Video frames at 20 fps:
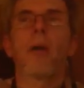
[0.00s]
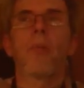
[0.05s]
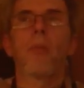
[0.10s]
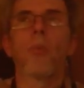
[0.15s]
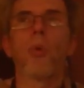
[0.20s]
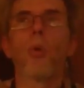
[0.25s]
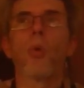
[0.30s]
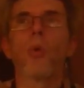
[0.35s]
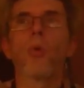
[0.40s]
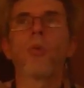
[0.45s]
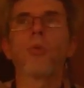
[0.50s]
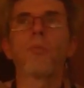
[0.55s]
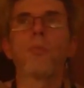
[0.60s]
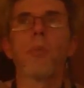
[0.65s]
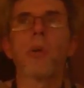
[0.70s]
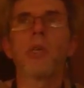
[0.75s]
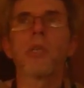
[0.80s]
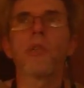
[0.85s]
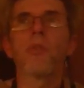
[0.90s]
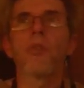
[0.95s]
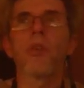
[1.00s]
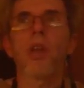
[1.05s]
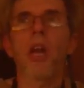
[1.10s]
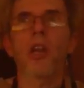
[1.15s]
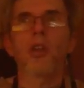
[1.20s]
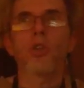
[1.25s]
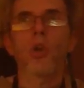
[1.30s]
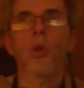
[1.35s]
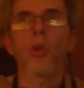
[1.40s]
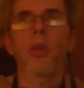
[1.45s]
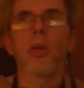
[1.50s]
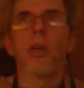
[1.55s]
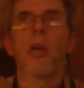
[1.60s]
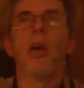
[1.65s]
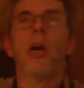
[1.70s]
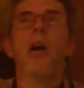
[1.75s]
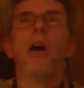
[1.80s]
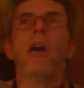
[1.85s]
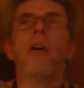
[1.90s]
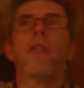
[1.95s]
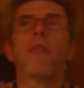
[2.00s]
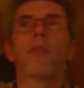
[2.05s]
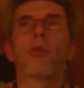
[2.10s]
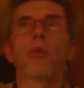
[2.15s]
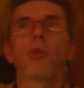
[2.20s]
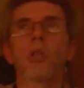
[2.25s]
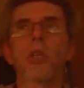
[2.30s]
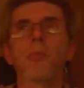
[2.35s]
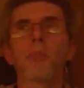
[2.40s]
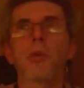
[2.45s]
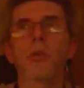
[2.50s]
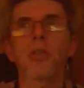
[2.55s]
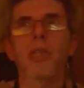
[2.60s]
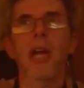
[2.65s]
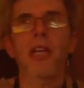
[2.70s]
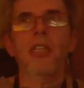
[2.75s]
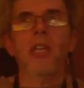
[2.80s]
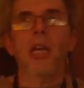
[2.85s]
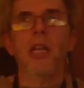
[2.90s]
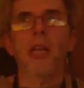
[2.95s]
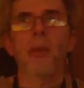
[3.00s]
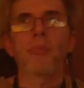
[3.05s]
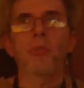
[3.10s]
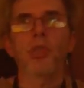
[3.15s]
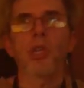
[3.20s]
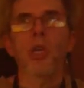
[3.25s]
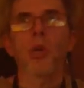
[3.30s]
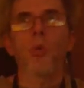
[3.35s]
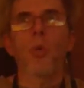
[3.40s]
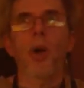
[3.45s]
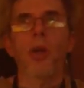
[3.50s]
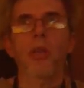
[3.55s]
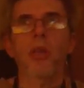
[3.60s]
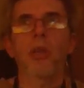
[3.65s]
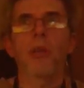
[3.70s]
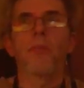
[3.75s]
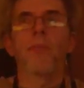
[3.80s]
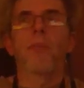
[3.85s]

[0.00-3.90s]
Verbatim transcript: mógł być wyrażony różnych postaciach, na przykład